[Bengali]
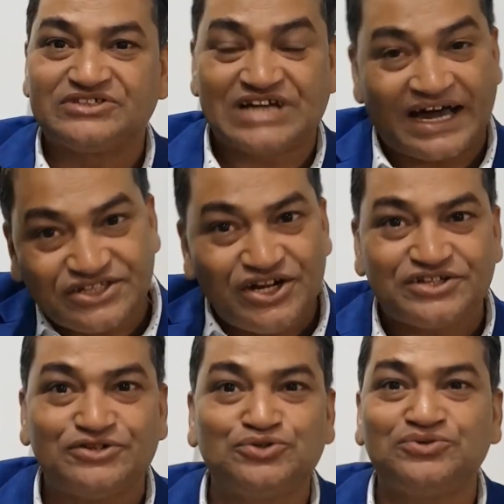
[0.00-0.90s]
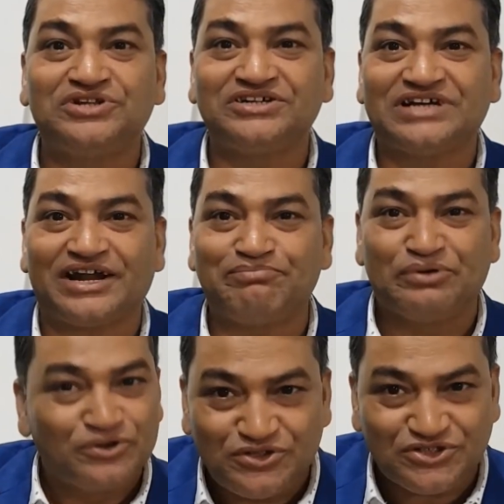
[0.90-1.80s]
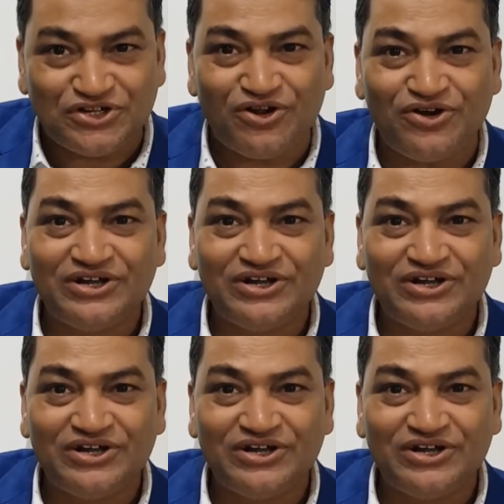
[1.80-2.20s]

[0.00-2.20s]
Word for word: স্বাধীনতা যুদ্ধের যারা বিরোধী ছিল